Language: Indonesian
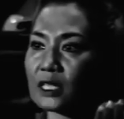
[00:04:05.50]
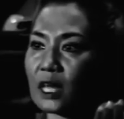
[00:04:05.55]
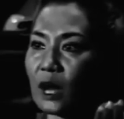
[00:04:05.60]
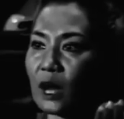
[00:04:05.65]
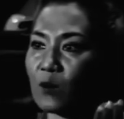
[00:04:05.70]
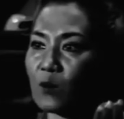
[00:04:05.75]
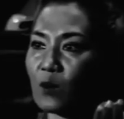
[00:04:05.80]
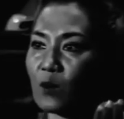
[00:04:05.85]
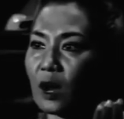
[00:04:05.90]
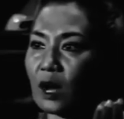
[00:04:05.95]

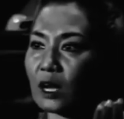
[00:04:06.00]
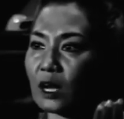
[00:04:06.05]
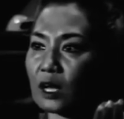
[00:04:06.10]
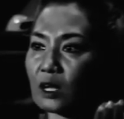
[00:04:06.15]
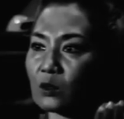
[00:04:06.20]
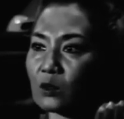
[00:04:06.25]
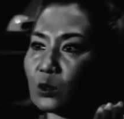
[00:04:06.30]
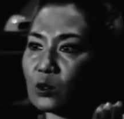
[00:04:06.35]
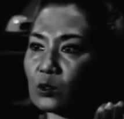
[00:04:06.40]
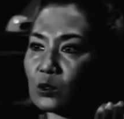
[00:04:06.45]
Wajahmu
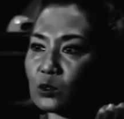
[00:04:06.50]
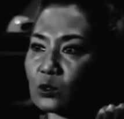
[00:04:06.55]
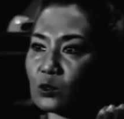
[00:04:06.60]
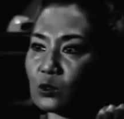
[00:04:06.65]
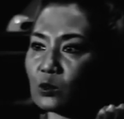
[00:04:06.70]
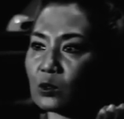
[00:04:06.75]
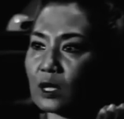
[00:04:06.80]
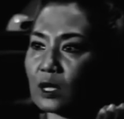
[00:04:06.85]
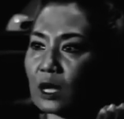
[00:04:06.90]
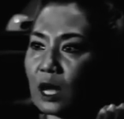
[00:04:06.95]
akan
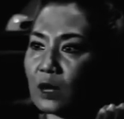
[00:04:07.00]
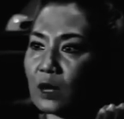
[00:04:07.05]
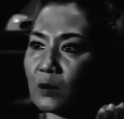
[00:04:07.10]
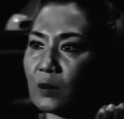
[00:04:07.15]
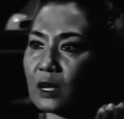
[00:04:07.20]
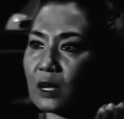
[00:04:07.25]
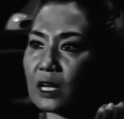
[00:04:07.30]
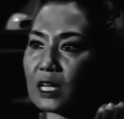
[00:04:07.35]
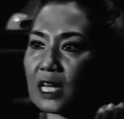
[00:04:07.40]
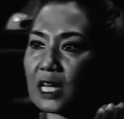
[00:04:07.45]
kususup
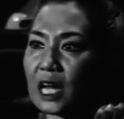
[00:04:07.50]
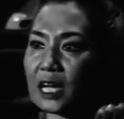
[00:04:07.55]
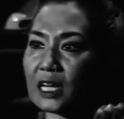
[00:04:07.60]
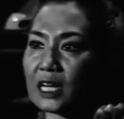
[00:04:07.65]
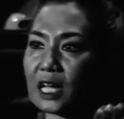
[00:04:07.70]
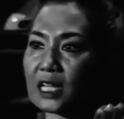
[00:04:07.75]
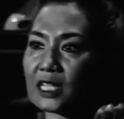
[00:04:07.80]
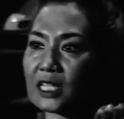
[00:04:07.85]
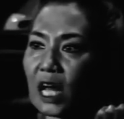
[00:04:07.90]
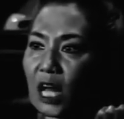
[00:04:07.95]
dengan berlian
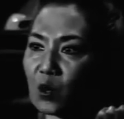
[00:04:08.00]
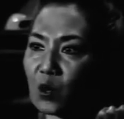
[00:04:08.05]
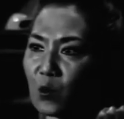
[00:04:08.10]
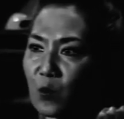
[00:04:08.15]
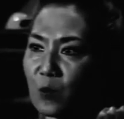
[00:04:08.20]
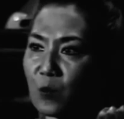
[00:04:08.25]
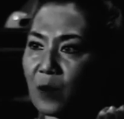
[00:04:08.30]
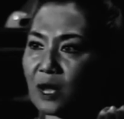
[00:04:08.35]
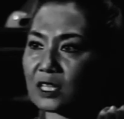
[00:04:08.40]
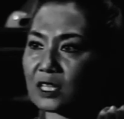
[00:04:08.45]
dan
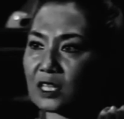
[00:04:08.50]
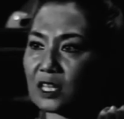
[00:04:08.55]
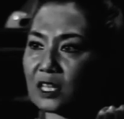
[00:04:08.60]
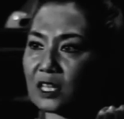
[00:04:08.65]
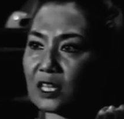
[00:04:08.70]
jarum emas